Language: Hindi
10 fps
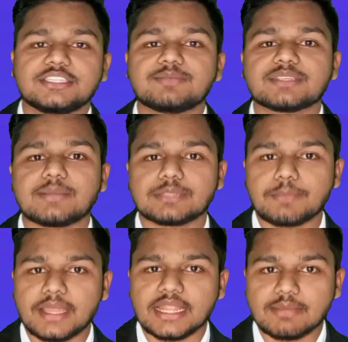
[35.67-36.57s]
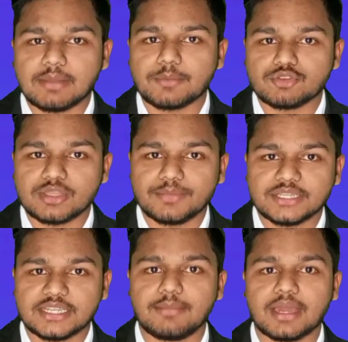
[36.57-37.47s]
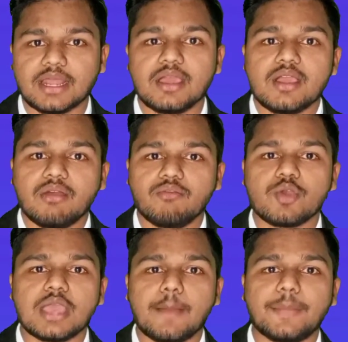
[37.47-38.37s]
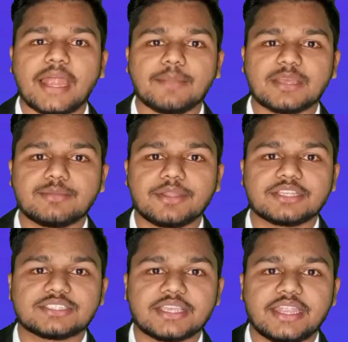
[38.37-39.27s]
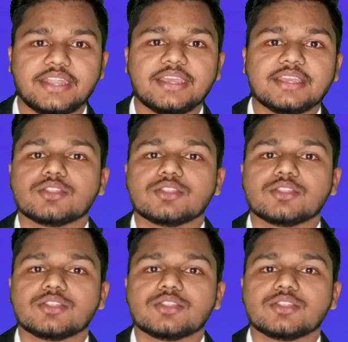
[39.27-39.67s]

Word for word: जिसमें सबसे पहला नंबर पे जो सब्जेक्ट है हमारा वो है अप्लाइड मैथमेटिक्स सेकंड